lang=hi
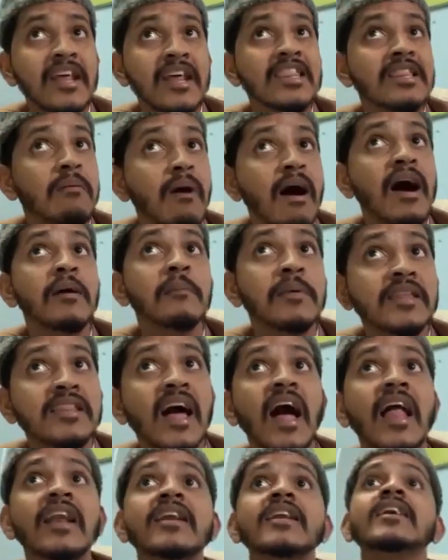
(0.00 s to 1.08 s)
रहा हूँ नहीं ये
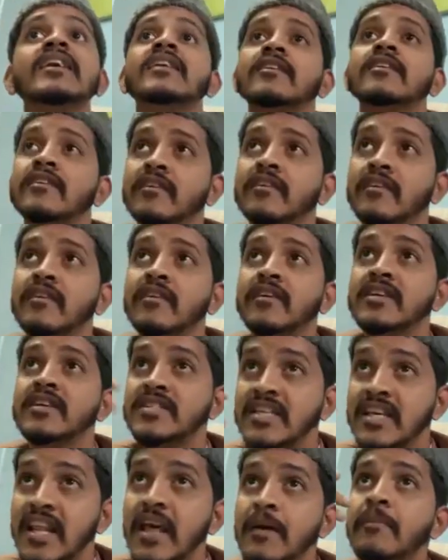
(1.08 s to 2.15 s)
अल्लाह मेरे दिमाग में
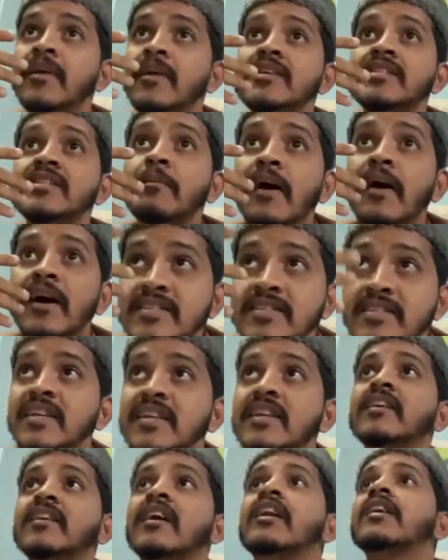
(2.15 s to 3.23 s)
डाल रही
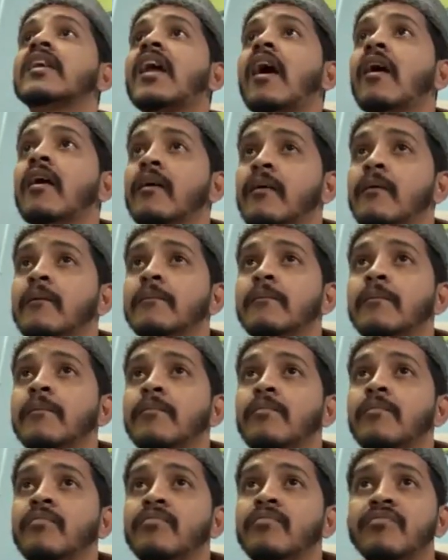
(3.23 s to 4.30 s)
इसीलिए मेरी ज़बान से
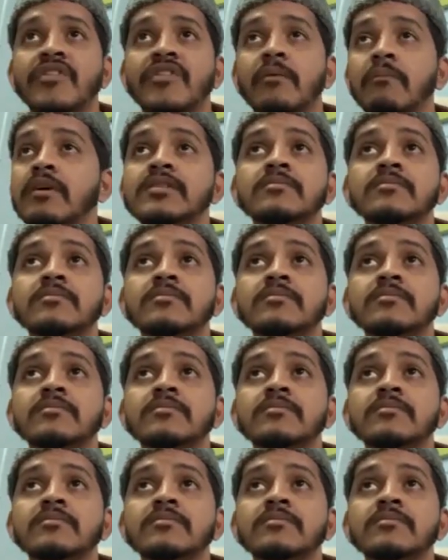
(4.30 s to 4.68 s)
निकल रहा